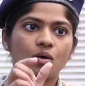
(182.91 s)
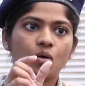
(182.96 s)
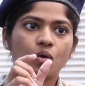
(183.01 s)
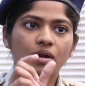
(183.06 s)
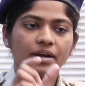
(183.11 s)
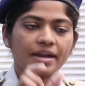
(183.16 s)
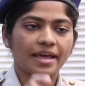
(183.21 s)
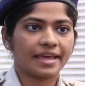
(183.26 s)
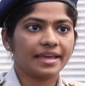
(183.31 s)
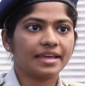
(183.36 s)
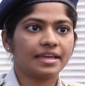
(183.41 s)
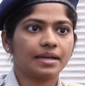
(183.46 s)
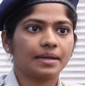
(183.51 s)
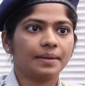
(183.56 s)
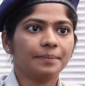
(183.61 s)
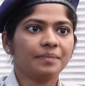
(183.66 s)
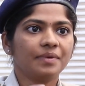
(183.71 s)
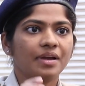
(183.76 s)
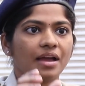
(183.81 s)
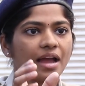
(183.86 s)
ఒక
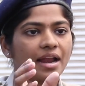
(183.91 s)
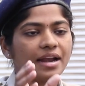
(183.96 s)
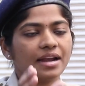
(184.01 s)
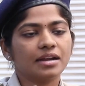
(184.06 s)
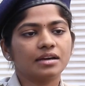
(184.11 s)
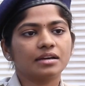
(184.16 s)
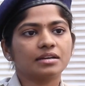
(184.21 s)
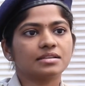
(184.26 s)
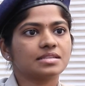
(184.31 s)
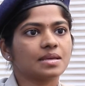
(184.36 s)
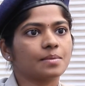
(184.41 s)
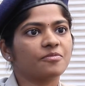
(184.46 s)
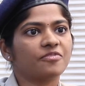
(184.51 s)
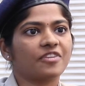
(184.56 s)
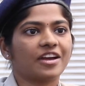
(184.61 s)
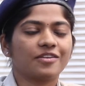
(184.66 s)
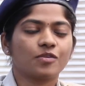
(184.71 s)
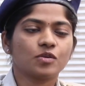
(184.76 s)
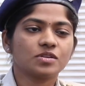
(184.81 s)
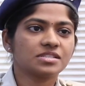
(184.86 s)
డయాగ్రామ్ అండ్ సమ్ ఫైవ్